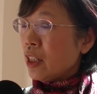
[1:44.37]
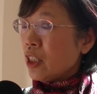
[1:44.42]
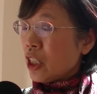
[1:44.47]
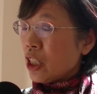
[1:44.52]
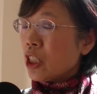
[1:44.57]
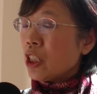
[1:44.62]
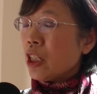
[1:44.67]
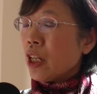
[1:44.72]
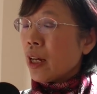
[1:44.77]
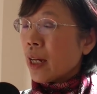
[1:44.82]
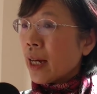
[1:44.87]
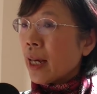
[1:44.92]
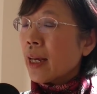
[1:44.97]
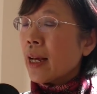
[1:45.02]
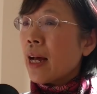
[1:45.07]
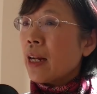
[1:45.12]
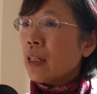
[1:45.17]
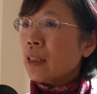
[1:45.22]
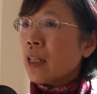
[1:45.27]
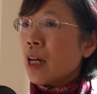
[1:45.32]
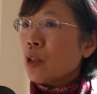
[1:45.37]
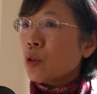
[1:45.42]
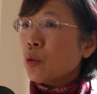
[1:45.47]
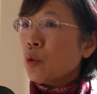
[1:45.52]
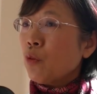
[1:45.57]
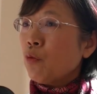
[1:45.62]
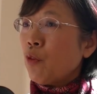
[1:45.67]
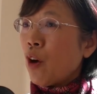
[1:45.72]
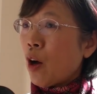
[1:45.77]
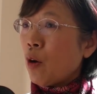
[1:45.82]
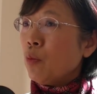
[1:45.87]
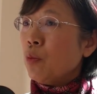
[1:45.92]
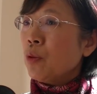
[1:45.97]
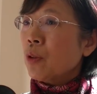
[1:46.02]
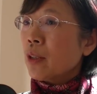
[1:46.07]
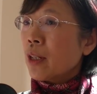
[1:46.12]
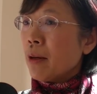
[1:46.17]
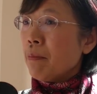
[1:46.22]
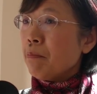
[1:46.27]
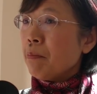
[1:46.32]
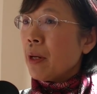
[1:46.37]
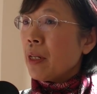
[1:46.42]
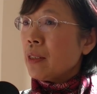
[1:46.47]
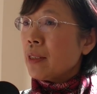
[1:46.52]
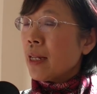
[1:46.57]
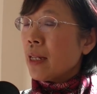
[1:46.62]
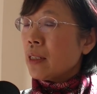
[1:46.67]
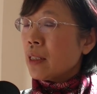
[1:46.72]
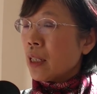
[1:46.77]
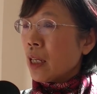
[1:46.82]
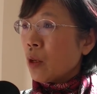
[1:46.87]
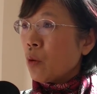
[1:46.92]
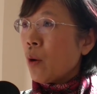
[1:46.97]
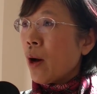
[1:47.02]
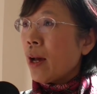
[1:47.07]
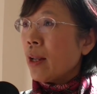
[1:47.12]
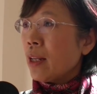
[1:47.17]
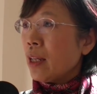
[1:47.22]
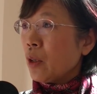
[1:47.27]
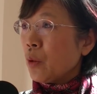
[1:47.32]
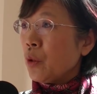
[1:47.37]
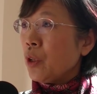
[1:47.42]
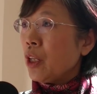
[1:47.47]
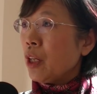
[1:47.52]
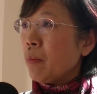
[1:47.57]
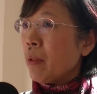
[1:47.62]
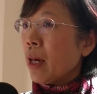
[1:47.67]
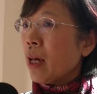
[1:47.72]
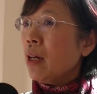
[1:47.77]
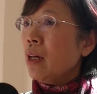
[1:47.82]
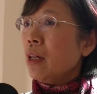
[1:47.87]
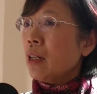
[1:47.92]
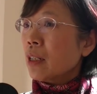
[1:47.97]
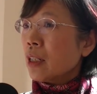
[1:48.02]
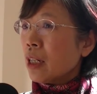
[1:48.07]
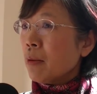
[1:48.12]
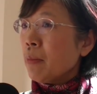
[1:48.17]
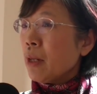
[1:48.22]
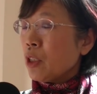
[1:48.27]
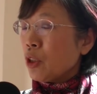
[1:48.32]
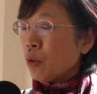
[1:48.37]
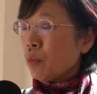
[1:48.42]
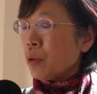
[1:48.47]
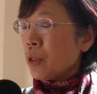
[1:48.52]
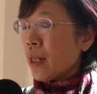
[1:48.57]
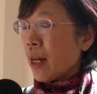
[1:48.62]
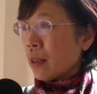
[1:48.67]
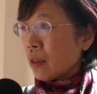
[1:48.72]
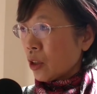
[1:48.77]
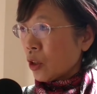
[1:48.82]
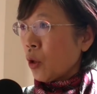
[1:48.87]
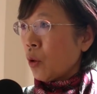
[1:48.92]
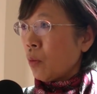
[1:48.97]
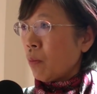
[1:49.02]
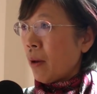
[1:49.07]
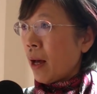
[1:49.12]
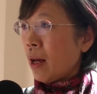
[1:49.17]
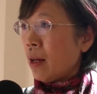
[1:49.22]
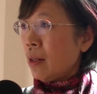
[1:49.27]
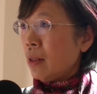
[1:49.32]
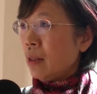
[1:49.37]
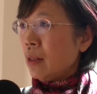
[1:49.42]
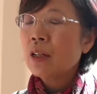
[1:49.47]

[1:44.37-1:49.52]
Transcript: 其实你也可以看得到，说法务部根本在这一块领域里面根本就不想动嘛。